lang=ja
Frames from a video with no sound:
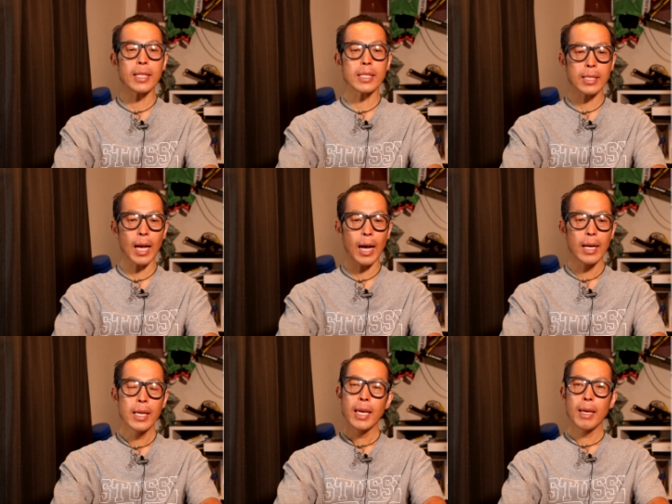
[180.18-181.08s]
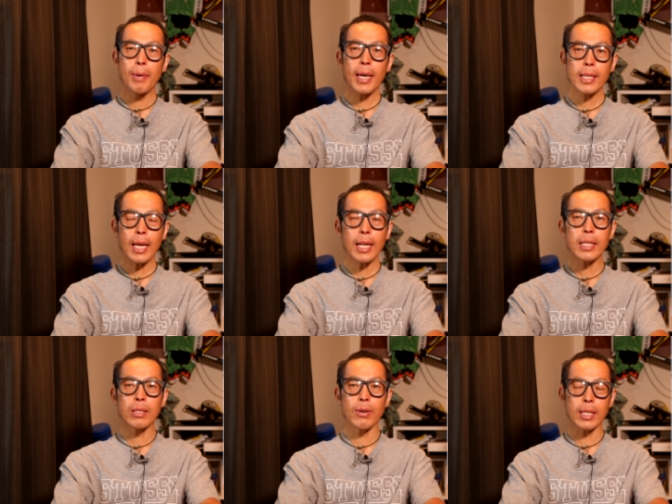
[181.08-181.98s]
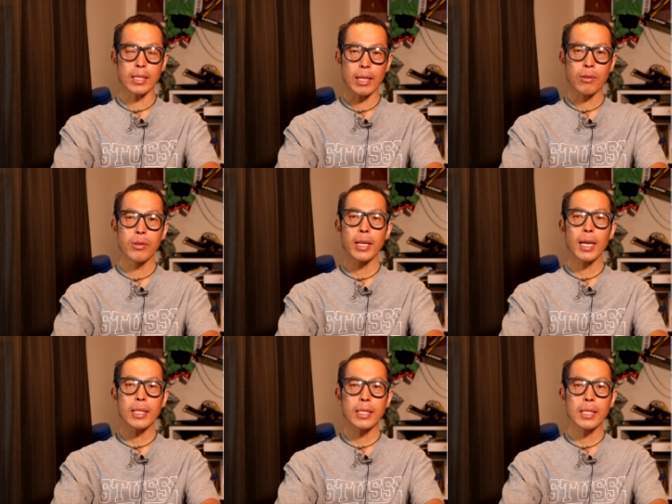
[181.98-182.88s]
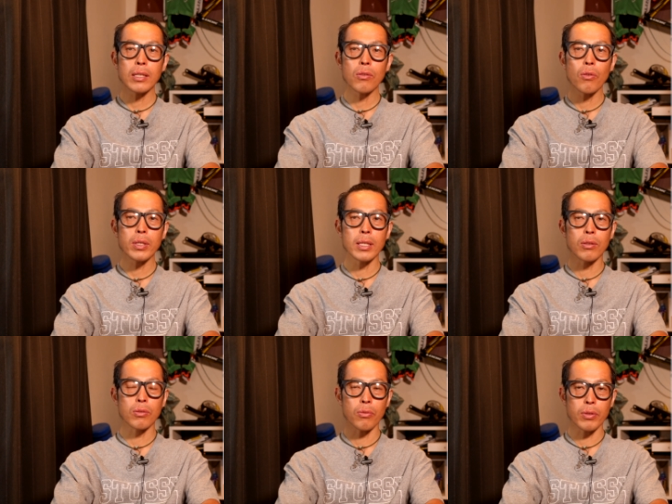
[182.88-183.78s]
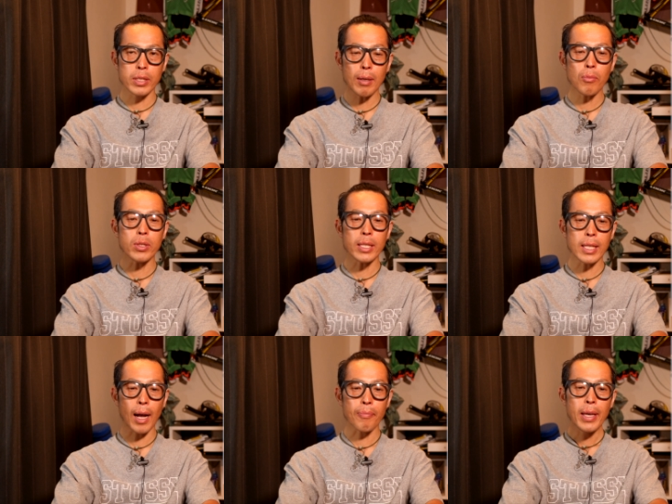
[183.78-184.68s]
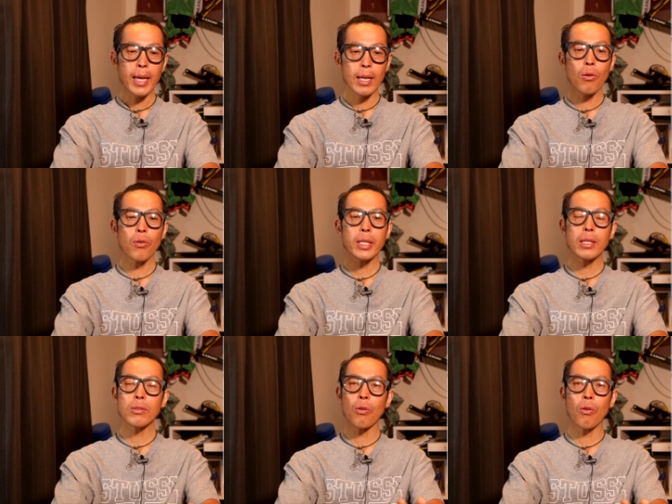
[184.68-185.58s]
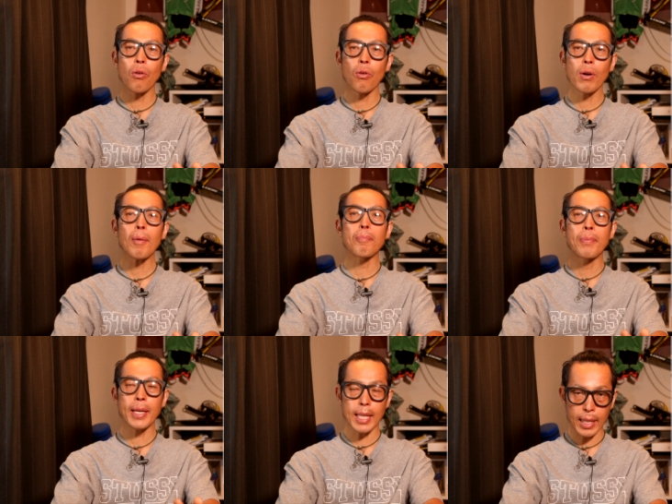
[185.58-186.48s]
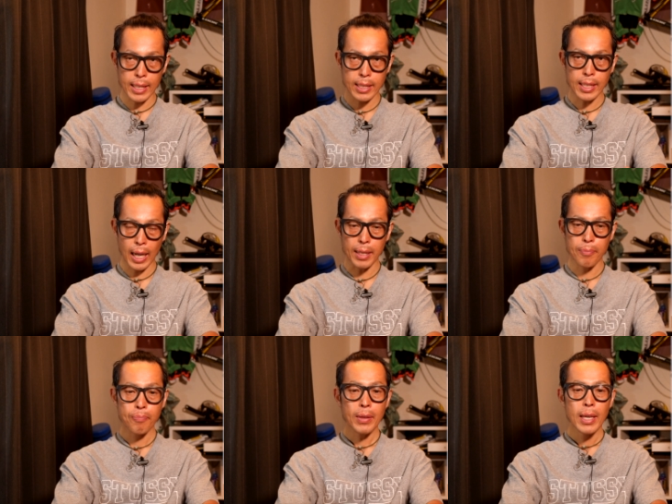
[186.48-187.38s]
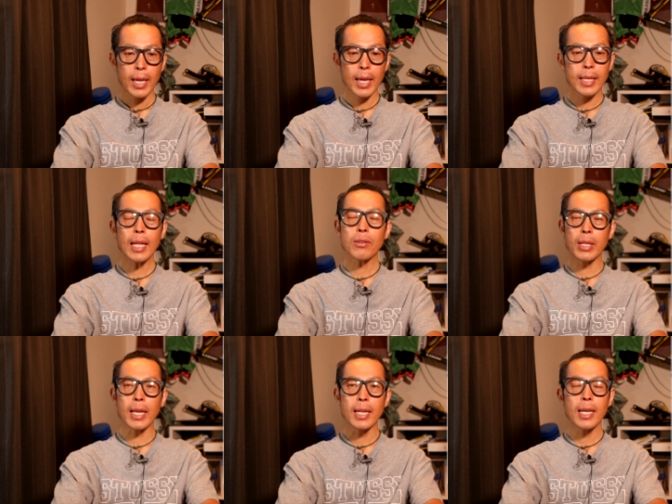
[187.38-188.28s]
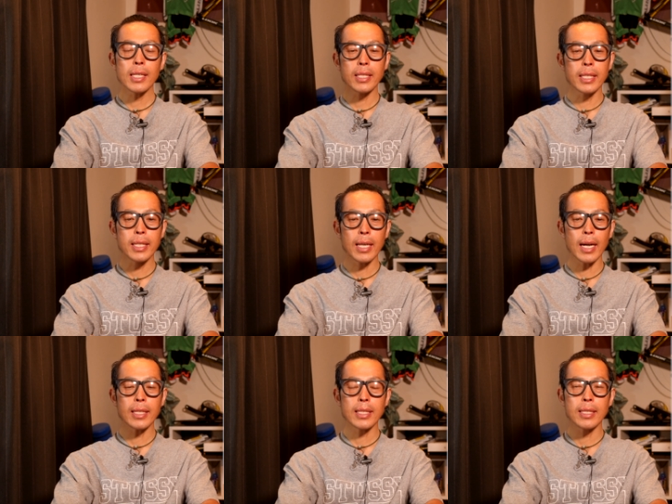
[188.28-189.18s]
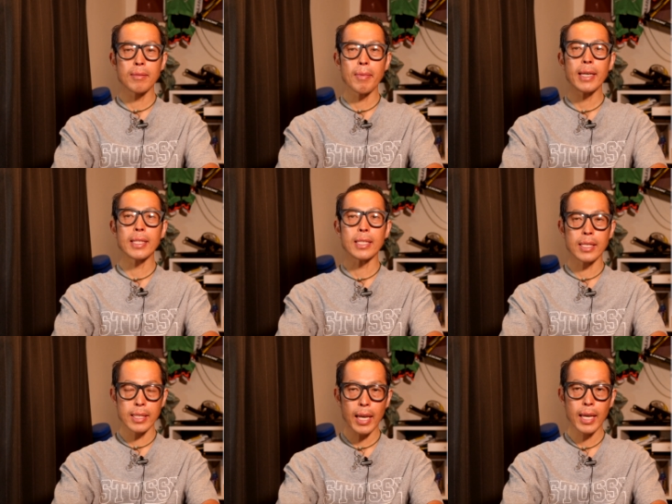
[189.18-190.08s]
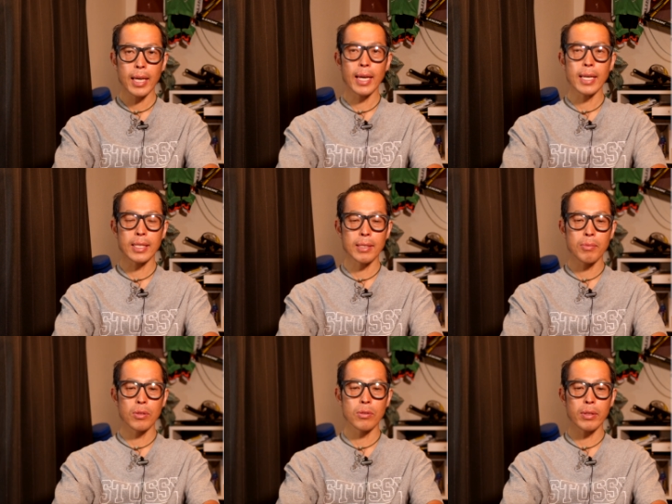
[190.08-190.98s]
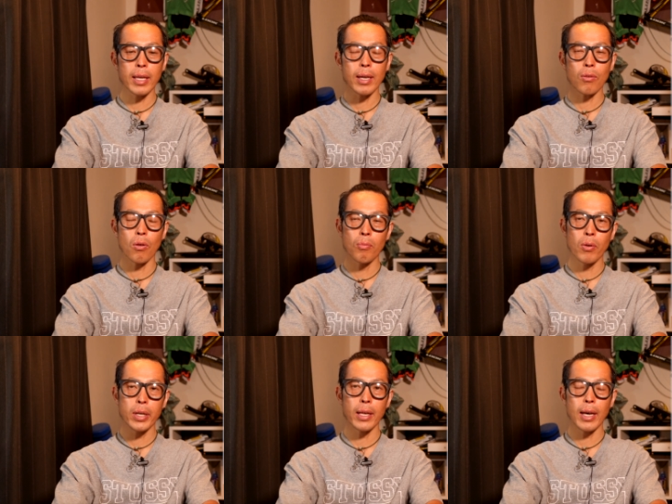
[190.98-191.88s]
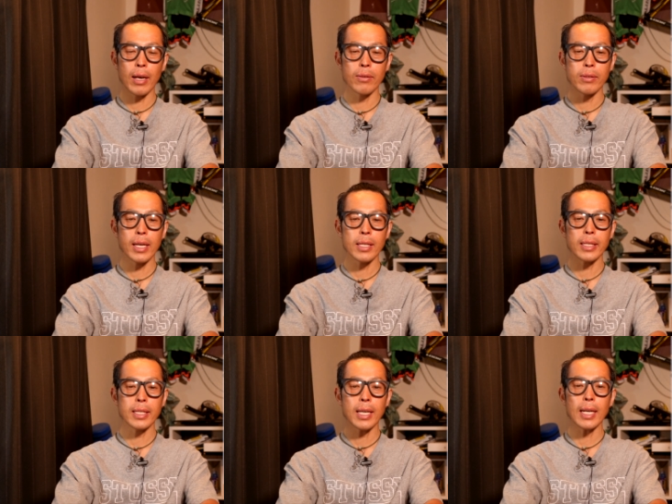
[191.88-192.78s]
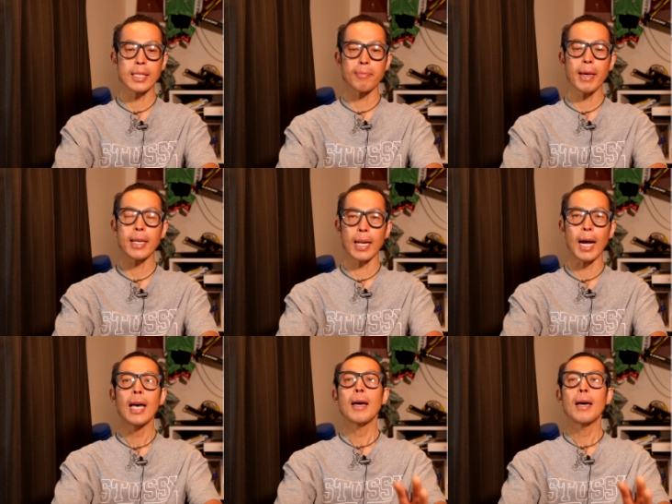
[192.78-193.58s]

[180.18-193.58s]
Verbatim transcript: んですが、えー、ベータアラニンはですね、クレアチンローディングとサモにローディング方法がベターです。はい。えー、なので、レースいっかげつまえですね。えー、自分のね、こう思い入れあるレースいっかげつまえから、